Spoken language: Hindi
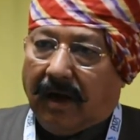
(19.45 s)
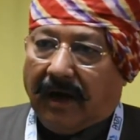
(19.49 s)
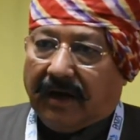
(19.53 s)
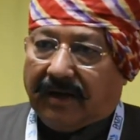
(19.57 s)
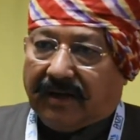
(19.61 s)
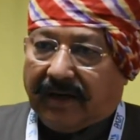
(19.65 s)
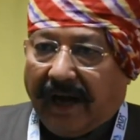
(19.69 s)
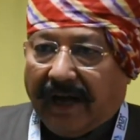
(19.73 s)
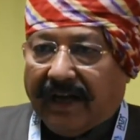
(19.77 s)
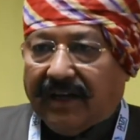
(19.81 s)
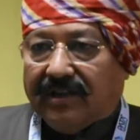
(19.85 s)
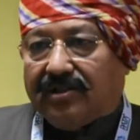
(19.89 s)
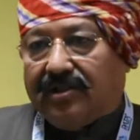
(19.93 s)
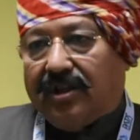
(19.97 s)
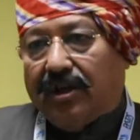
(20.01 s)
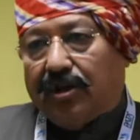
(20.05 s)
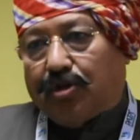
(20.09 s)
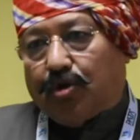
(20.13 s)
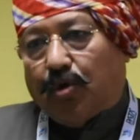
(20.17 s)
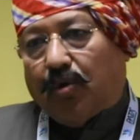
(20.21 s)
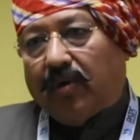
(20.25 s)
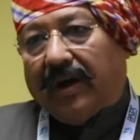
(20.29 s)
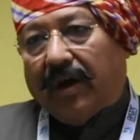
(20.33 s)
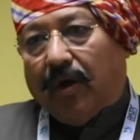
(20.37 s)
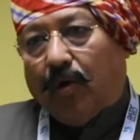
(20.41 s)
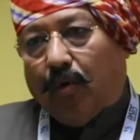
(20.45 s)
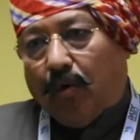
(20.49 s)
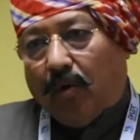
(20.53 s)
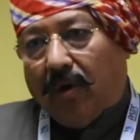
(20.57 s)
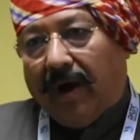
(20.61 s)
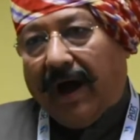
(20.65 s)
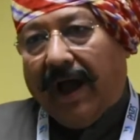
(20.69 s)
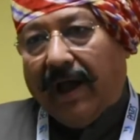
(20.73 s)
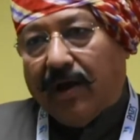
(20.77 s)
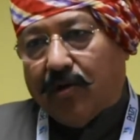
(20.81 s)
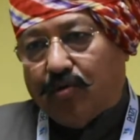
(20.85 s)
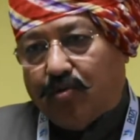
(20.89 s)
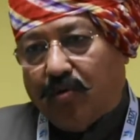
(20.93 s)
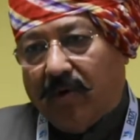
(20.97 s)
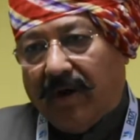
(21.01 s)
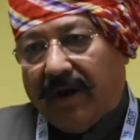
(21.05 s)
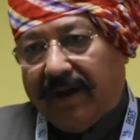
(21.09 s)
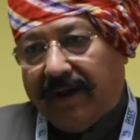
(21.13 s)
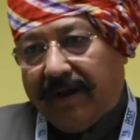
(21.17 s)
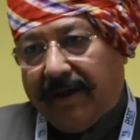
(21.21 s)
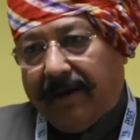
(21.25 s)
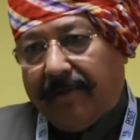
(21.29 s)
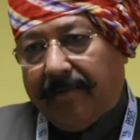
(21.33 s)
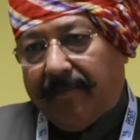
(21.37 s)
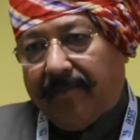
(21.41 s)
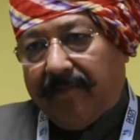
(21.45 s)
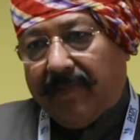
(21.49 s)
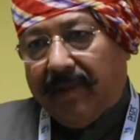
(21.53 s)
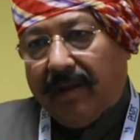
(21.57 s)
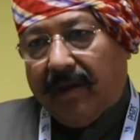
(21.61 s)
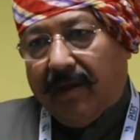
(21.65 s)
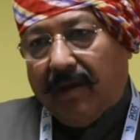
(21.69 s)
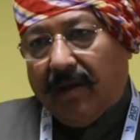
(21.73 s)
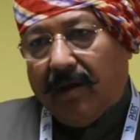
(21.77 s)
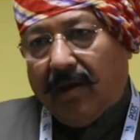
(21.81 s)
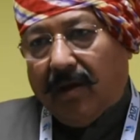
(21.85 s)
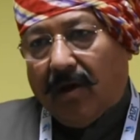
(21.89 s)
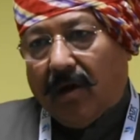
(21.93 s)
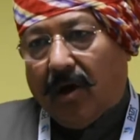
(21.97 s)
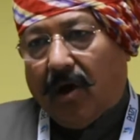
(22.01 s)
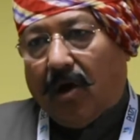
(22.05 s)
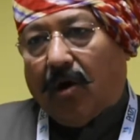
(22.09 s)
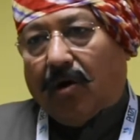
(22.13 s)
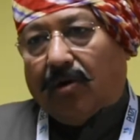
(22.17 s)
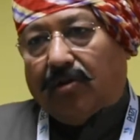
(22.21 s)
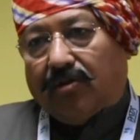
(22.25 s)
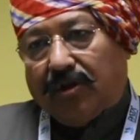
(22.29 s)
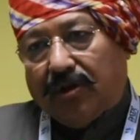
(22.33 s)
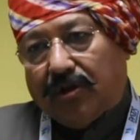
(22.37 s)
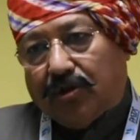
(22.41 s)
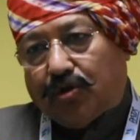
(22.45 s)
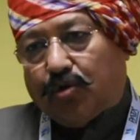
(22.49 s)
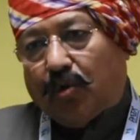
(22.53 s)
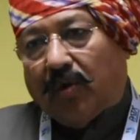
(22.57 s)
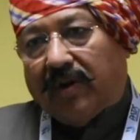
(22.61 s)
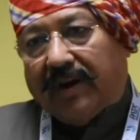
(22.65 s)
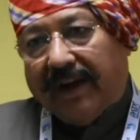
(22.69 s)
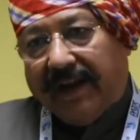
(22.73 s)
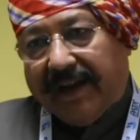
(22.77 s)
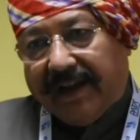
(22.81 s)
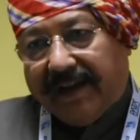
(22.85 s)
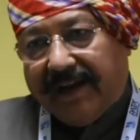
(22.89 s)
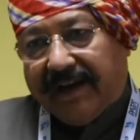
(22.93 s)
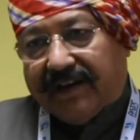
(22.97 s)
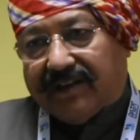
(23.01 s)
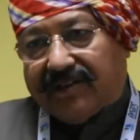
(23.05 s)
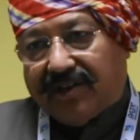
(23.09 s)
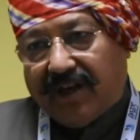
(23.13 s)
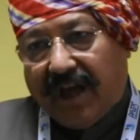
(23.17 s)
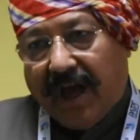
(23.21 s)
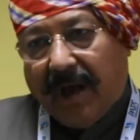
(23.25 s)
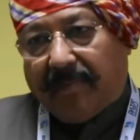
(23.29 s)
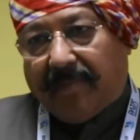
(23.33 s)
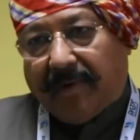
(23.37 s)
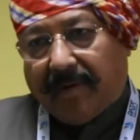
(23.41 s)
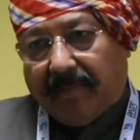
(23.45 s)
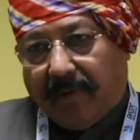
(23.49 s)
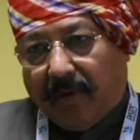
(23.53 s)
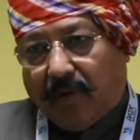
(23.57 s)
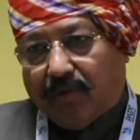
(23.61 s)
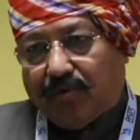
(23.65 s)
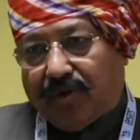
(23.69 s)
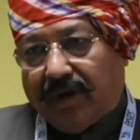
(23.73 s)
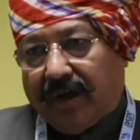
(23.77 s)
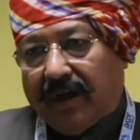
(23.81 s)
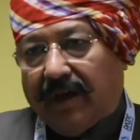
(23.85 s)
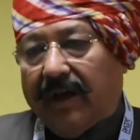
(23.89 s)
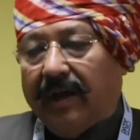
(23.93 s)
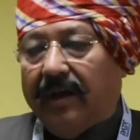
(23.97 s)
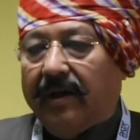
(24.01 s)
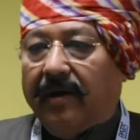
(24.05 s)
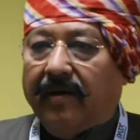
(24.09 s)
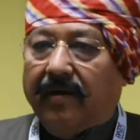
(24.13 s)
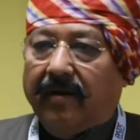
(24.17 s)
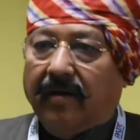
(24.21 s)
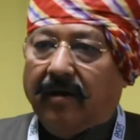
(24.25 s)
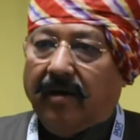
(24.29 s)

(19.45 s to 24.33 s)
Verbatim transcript: 28 देशों के लोग आए हुए हैं और 300 डेलीगेट्स यहाँ पर पहुँचेंगे